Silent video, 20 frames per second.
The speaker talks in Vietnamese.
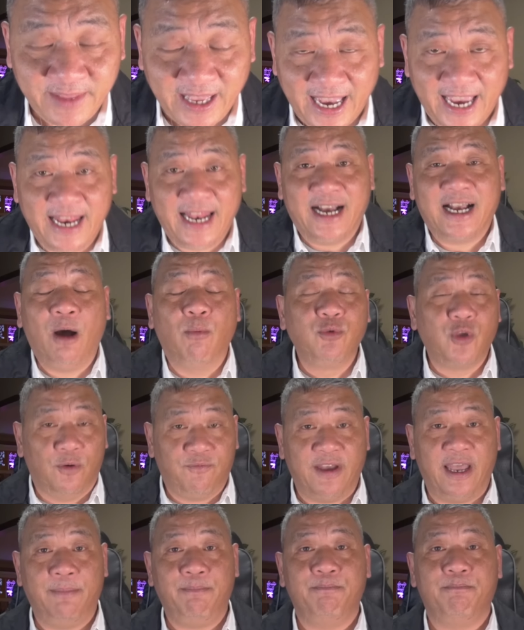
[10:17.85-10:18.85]
hay là không cho
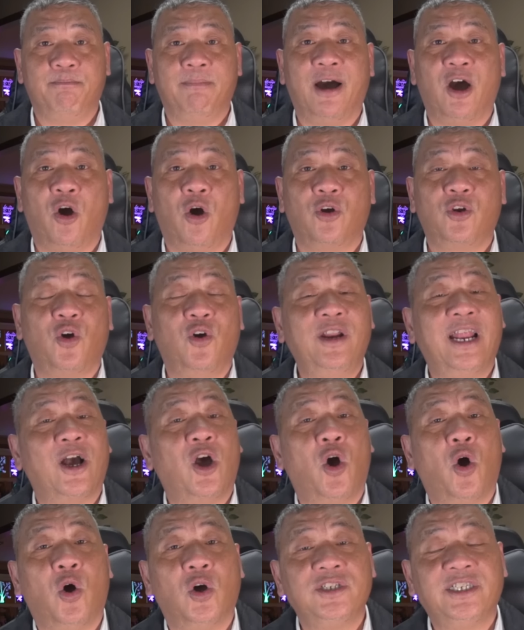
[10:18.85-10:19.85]
phép mà họ nói
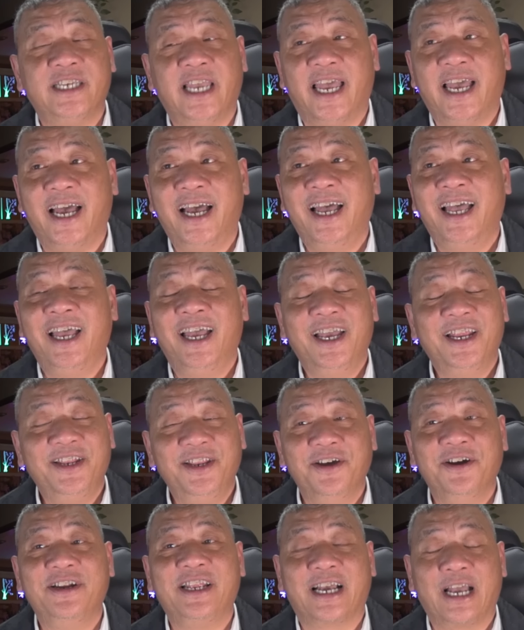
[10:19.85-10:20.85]
rằng họ sẽ
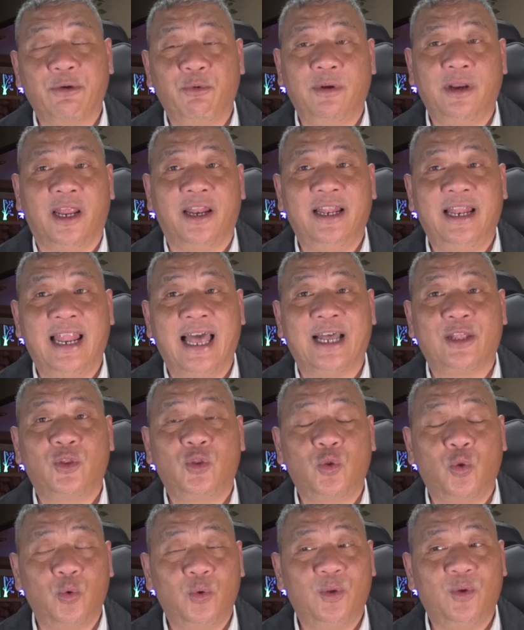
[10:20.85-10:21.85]
đưa ra cái quyết định là
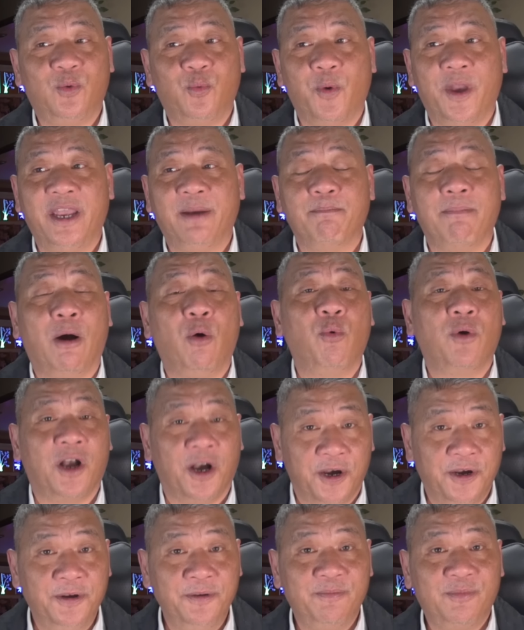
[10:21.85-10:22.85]
quyền bầu
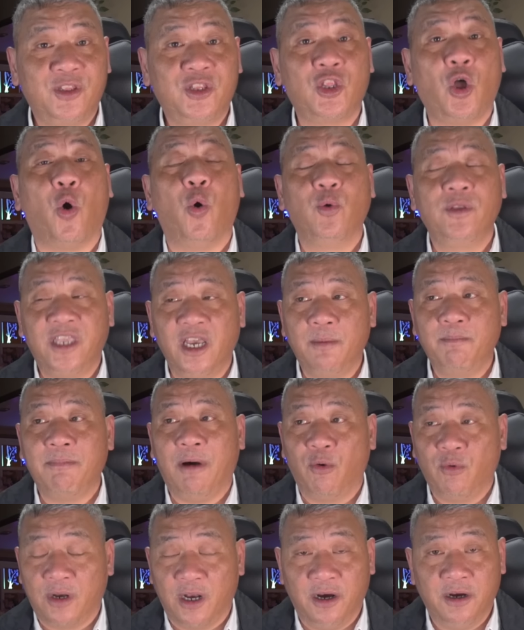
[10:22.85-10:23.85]
cử tổ chức
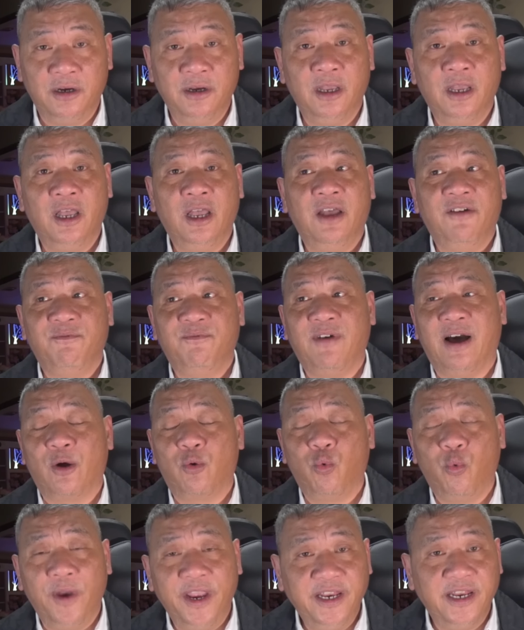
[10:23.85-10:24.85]
bầu cử và
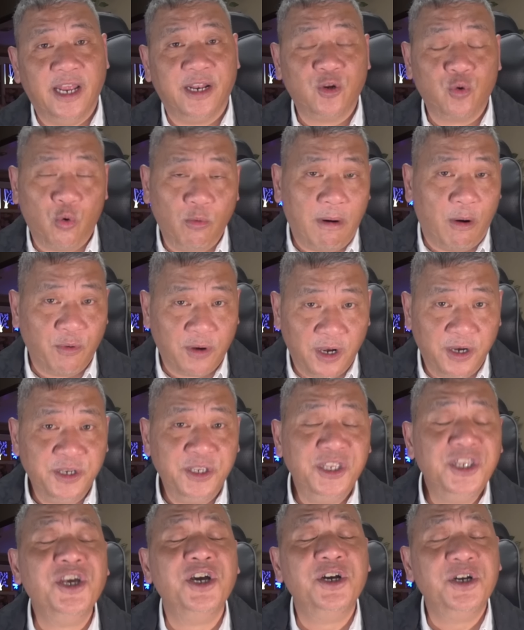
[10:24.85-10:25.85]
quy định của bầu cử
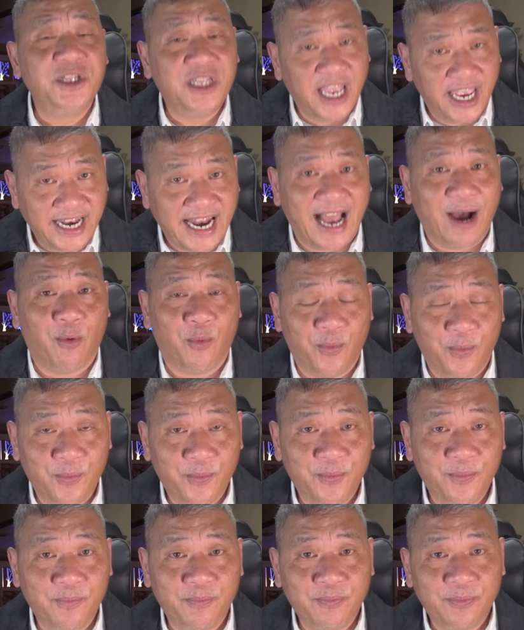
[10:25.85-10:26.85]
như thế nào
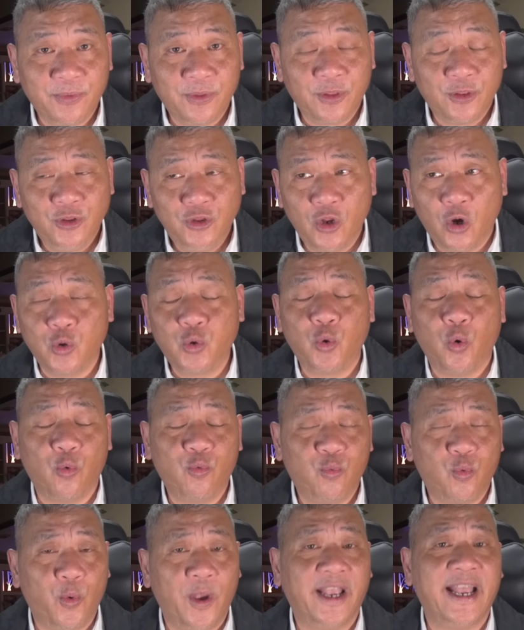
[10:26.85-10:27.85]
nó
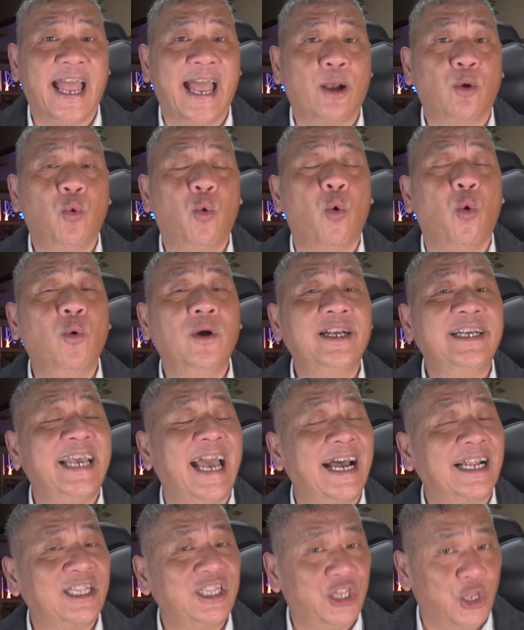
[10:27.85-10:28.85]
thuộc quyền hạn của
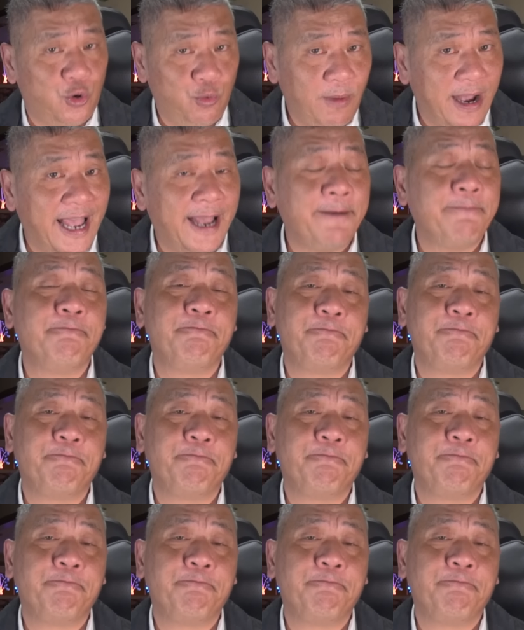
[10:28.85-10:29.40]
các tiểu bang